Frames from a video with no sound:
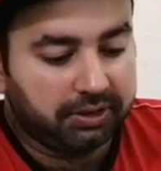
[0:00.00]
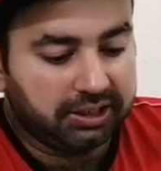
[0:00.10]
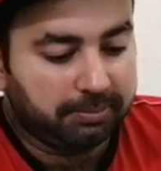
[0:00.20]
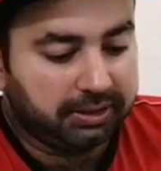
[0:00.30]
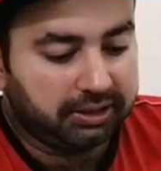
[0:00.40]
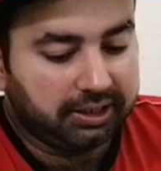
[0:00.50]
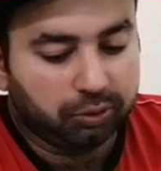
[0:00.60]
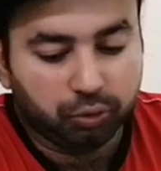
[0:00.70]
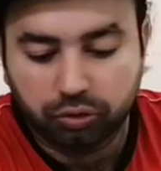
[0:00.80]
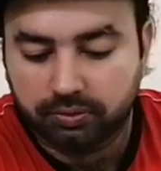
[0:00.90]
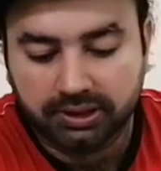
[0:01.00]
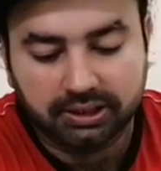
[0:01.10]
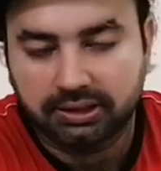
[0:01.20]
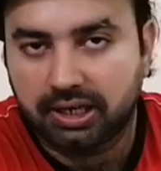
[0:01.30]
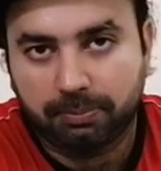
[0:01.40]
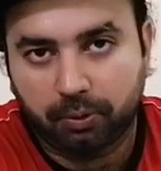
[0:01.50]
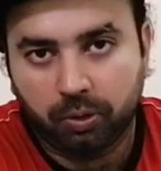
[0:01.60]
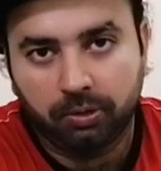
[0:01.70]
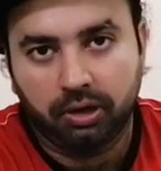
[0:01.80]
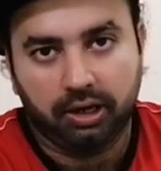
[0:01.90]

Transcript: वजह बनते हैं तो उस वजह से आपको